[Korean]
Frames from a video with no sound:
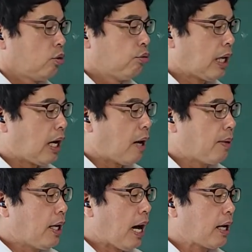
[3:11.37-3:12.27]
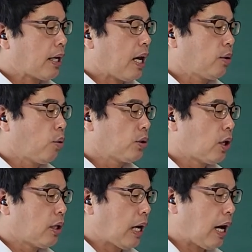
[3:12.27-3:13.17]
두 사람이 한 개의
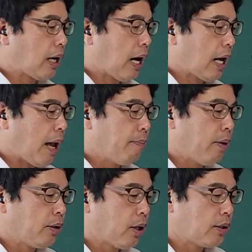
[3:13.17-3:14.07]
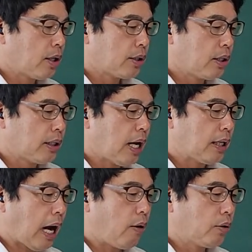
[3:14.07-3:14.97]
동전을 각각 n번 던졌을 때
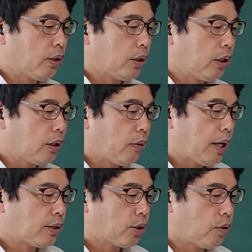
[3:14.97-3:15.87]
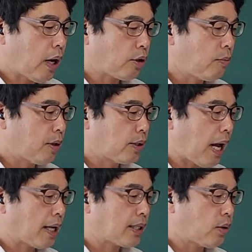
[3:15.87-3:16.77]
나오는 횟수를 확률 변수
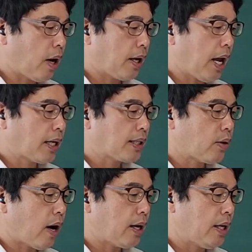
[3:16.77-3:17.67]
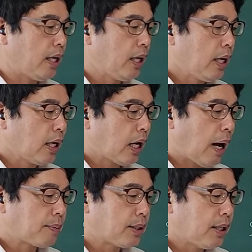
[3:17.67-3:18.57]
xy, xy
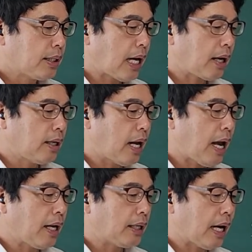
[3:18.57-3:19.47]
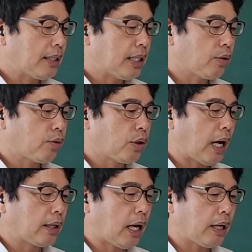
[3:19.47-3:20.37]
값의 차를 n에 대한 식으로
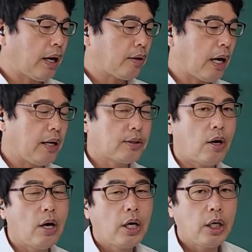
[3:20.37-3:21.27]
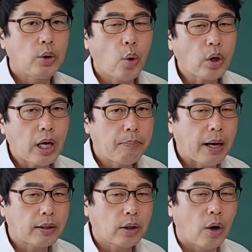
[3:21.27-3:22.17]
나타내야 해서 이 통계
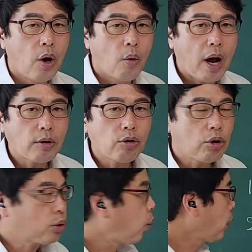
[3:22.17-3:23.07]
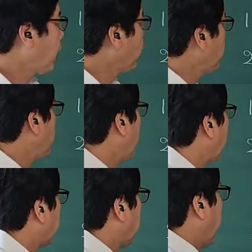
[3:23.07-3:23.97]
파트, 확률을 통계로
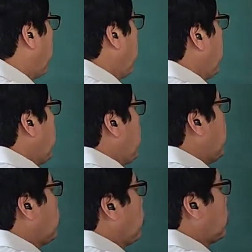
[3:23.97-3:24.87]
이용하는 거예요. 이것도